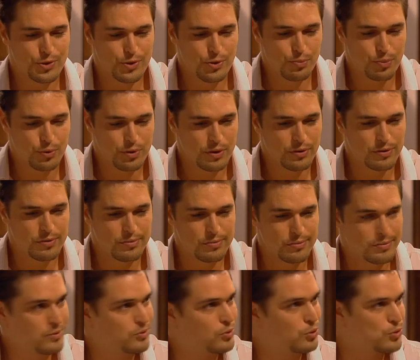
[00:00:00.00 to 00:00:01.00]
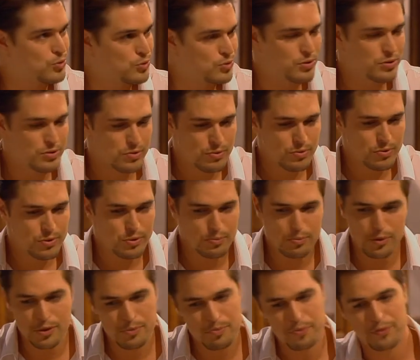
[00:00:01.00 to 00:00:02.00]
estou por dentro de todos os assuntos,
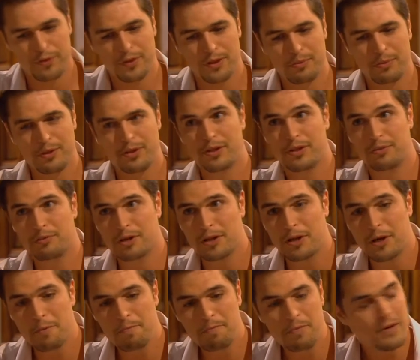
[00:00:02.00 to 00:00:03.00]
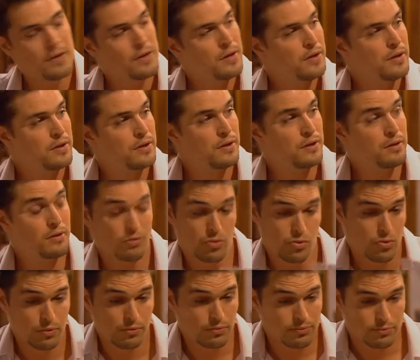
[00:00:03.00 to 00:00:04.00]
eu posso perfeitamente ir a Milão e
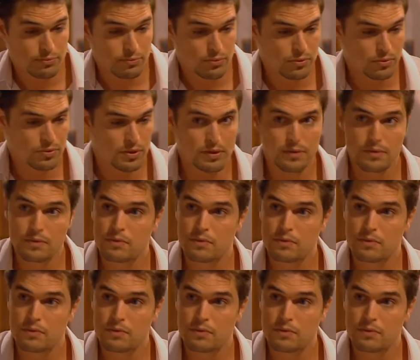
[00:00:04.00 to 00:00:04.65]
resolvo. E eu vou